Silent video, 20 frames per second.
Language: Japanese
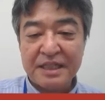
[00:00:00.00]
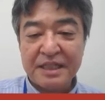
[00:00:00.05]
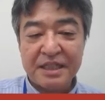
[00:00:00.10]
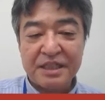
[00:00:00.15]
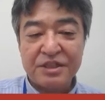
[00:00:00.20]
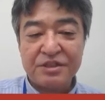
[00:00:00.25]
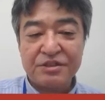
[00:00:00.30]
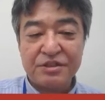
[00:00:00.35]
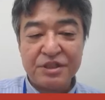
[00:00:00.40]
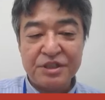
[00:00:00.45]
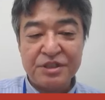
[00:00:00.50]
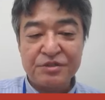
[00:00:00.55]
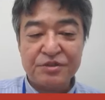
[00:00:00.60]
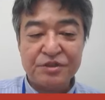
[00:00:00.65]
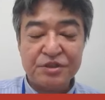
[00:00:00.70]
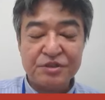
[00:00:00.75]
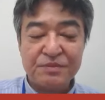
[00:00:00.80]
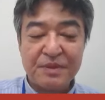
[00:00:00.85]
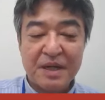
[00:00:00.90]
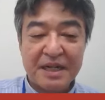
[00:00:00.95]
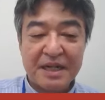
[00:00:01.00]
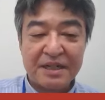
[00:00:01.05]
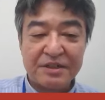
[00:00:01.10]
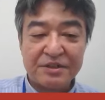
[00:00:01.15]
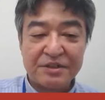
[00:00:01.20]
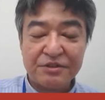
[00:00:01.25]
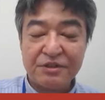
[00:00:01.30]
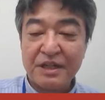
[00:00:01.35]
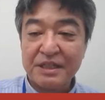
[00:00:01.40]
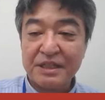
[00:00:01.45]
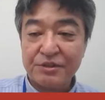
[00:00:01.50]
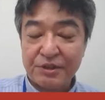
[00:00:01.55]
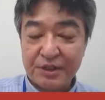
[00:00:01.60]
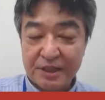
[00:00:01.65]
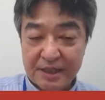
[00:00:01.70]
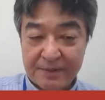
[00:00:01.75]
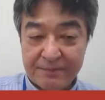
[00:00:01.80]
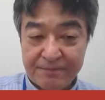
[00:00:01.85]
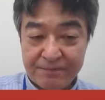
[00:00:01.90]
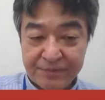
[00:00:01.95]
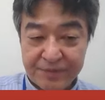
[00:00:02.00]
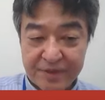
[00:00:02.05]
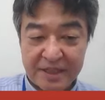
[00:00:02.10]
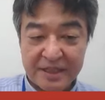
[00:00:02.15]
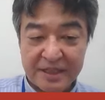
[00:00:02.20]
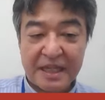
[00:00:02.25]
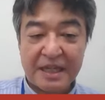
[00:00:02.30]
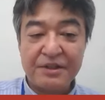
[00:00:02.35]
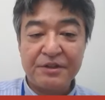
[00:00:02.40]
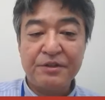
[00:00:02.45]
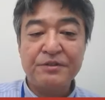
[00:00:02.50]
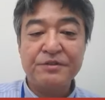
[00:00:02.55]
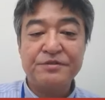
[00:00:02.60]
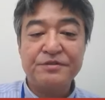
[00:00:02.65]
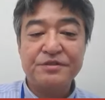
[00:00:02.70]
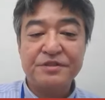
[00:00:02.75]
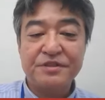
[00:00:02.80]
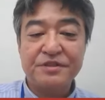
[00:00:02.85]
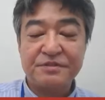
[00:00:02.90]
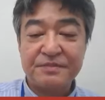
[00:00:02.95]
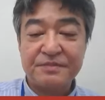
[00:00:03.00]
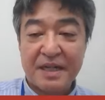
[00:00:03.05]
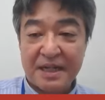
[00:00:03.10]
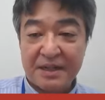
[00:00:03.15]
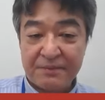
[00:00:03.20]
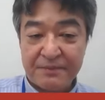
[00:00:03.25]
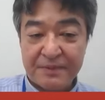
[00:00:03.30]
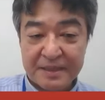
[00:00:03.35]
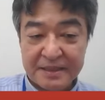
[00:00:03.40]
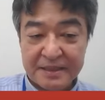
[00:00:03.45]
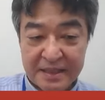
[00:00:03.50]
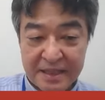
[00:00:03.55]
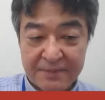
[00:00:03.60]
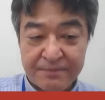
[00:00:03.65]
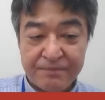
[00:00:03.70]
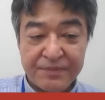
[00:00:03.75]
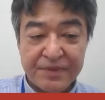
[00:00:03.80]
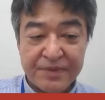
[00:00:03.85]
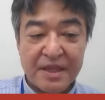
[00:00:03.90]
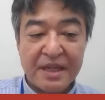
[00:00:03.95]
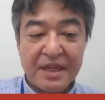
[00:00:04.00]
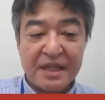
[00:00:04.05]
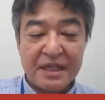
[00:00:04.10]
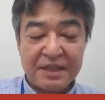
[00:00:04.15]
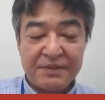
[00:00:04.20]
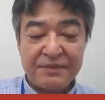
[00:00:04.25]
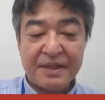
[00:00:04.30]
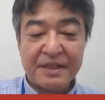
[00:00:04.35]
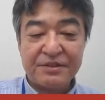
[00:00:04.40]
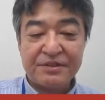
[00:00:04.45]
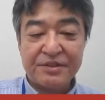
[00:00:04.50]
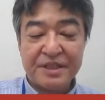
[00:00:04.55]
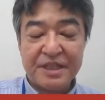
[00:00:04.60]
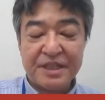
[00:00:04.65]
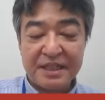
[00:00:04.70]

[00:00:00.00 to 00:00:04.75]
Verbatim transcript: 定基準に含まれるのはどれか。低体温含まれません。2番の